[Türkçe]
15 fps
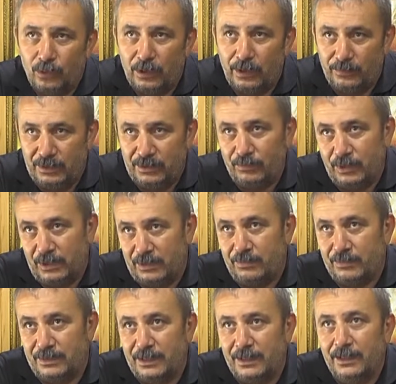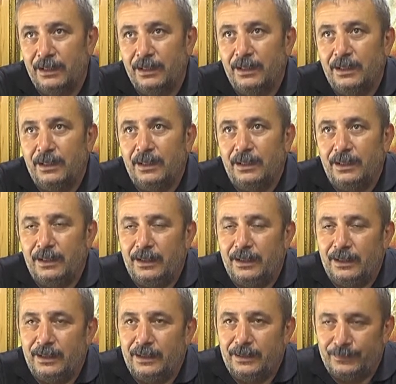dolayı bizim başımıza e,
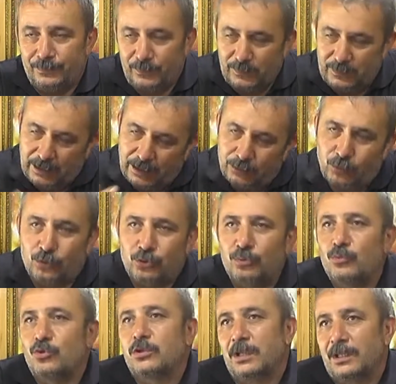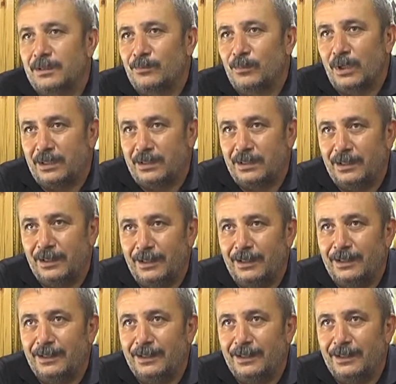daha doğrusu müşterinin başına